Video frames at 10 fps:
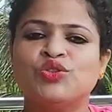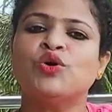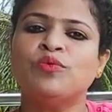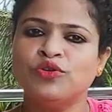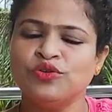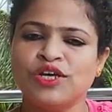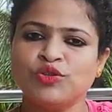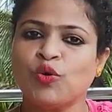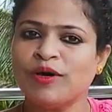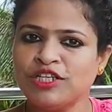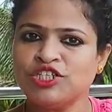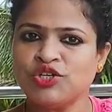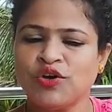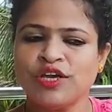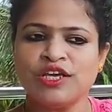তো বন্ধুরা তোমাদের
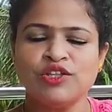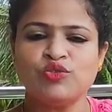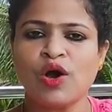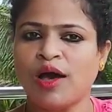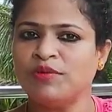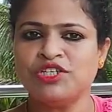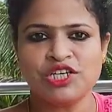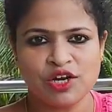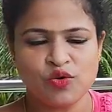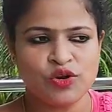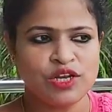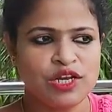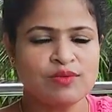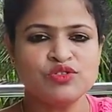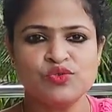সঙ্গে কিন্তু আমি শেয়ার করে
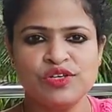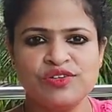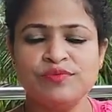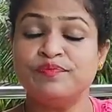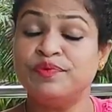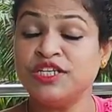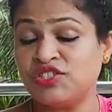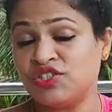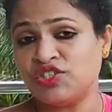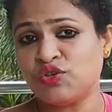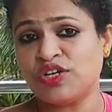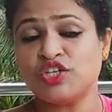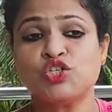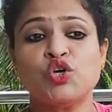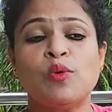নিলাম সুইট ড্রিম বিচ
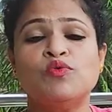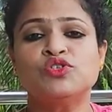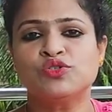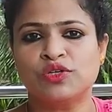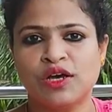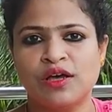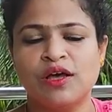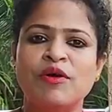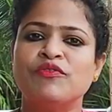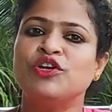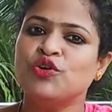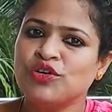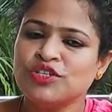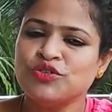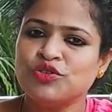রিসর্টের সমস্তটা আমার
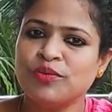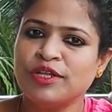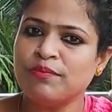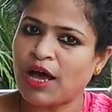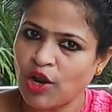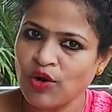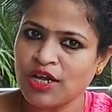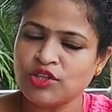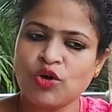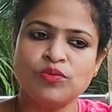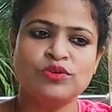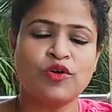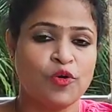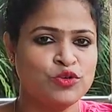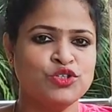ভিডিওটা যদি তোমাদের ভালো লাগে তবে
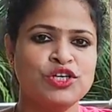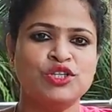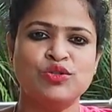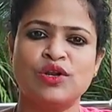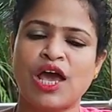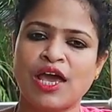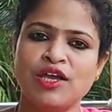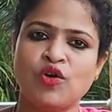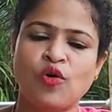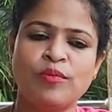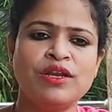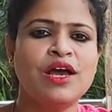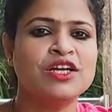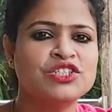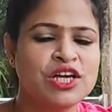অবশ্যই কিন্তু লাইক কমেন্ট
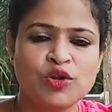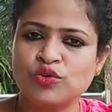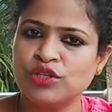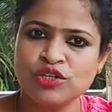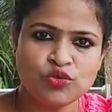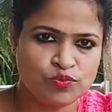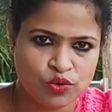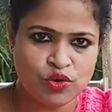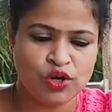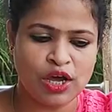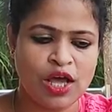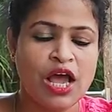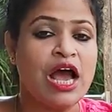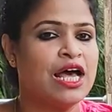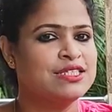আর শেয়ার করতে কিন্তু ভুলো না
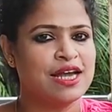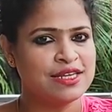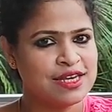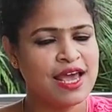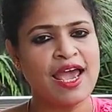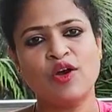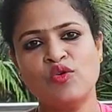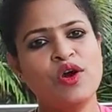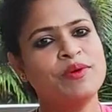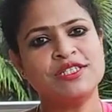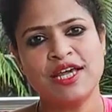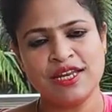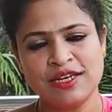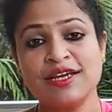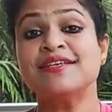আর যারা যারা এখনও আমার
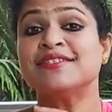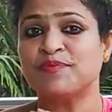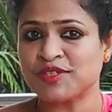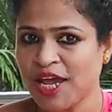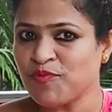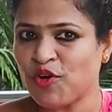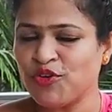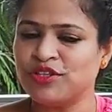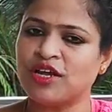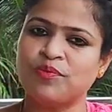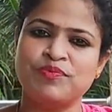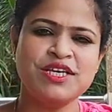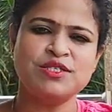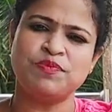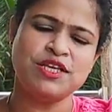চ্যানেলটাকে সাবস্ক্রাইব করনি তারা
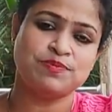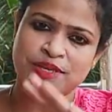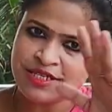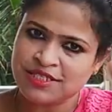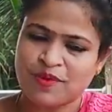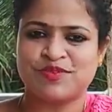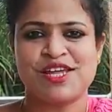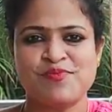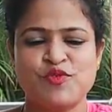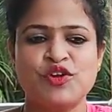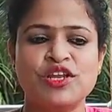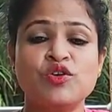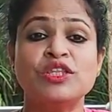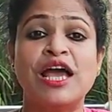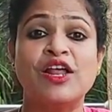প্লিজ প্লিজ প্লিজ সাবস্ক্রাইব করে
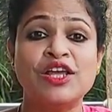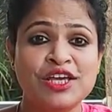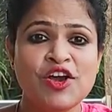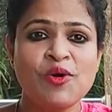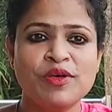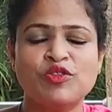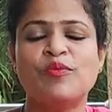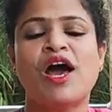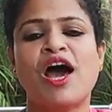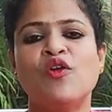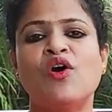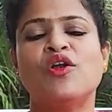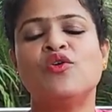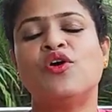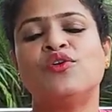নিও তাহলে কি হবে তোমরা আরও
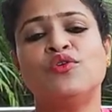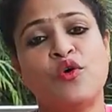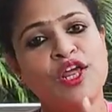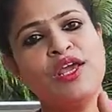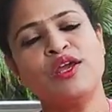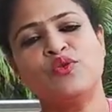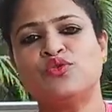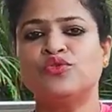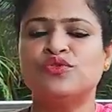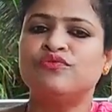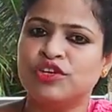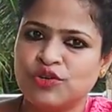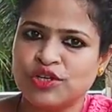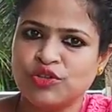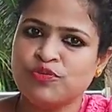আরও আরও অনেক নতুন নতুন
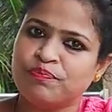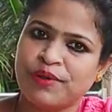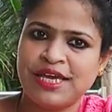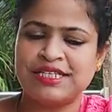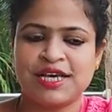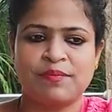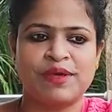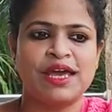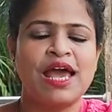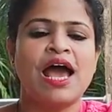ভিডিও কিন্তু পেয়ে যাবে